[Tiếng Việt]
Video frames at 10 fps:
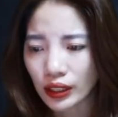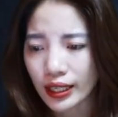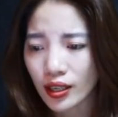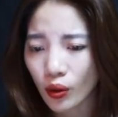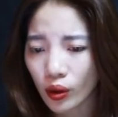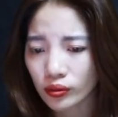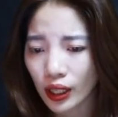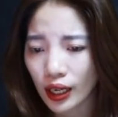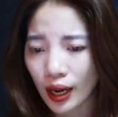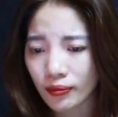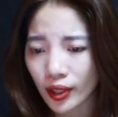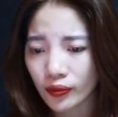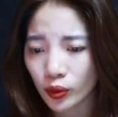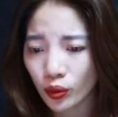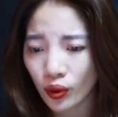Tại sao cậu ta lại làm
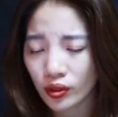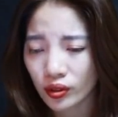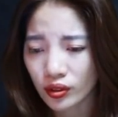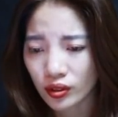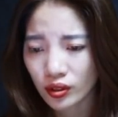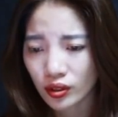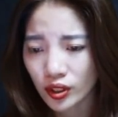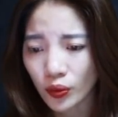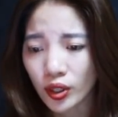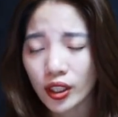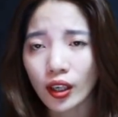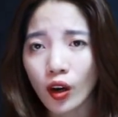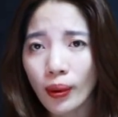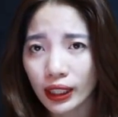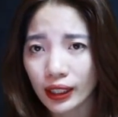vậy với tôi? Trong khi đã
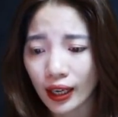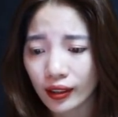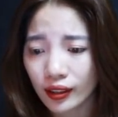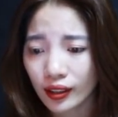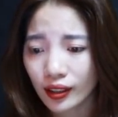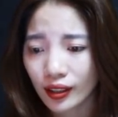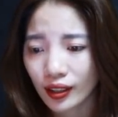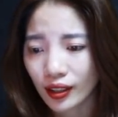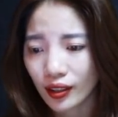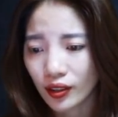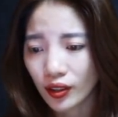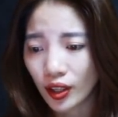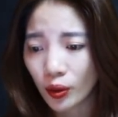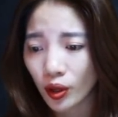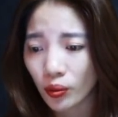có bạn gái.
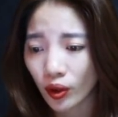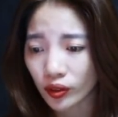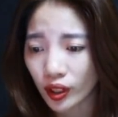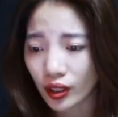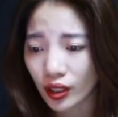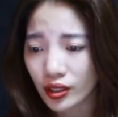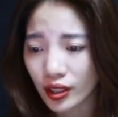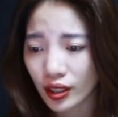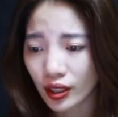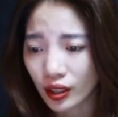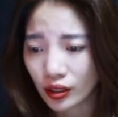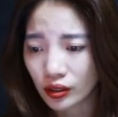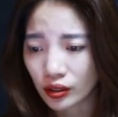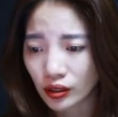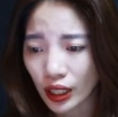Nếu không có tình ý gì,
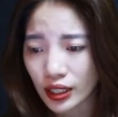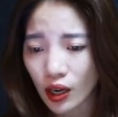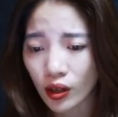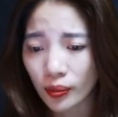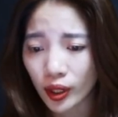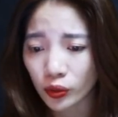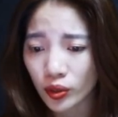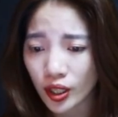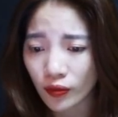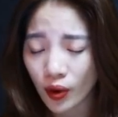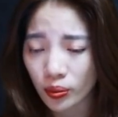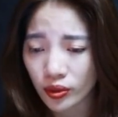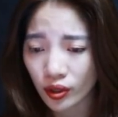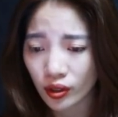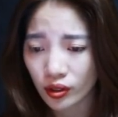tại sao lại mời tôi sang phòng
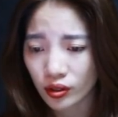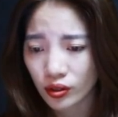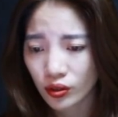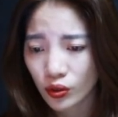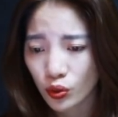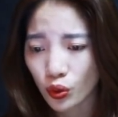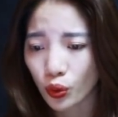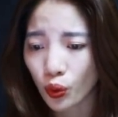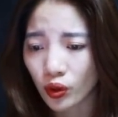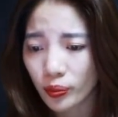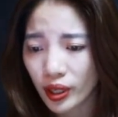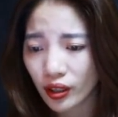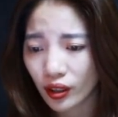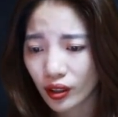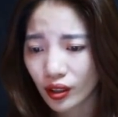chơi? Rồi uống
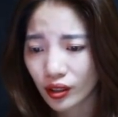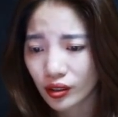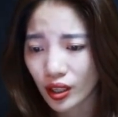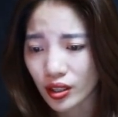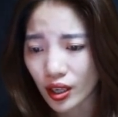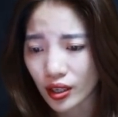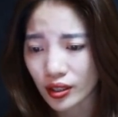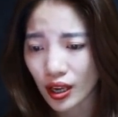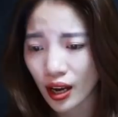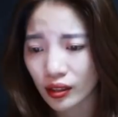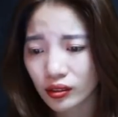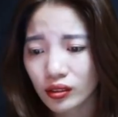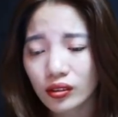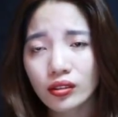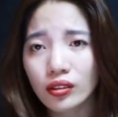bia để xảy ra
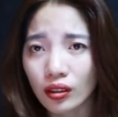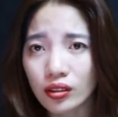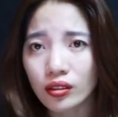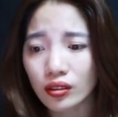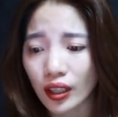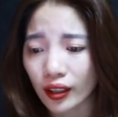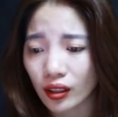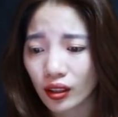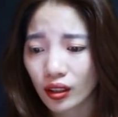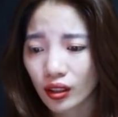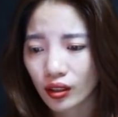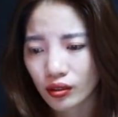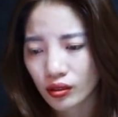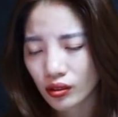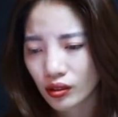cớ sự này.
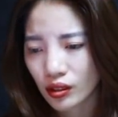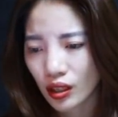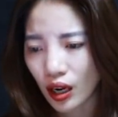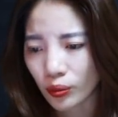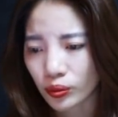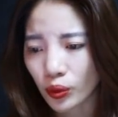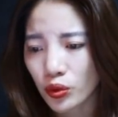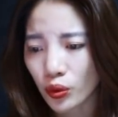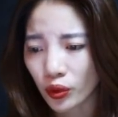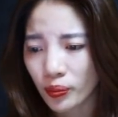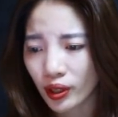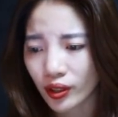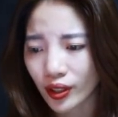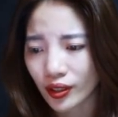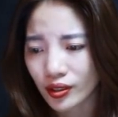Lòng tôi dối
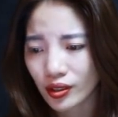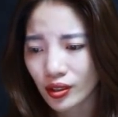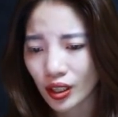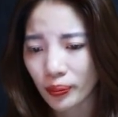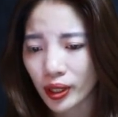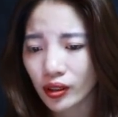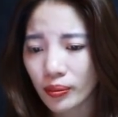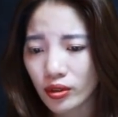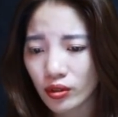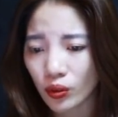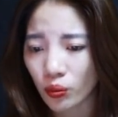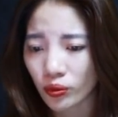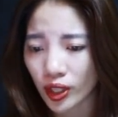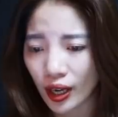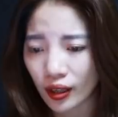bời, chẳng biết tâm sự
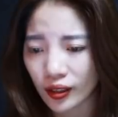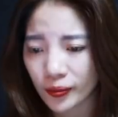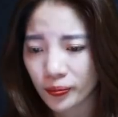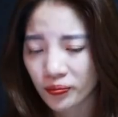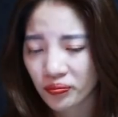cùng với ai.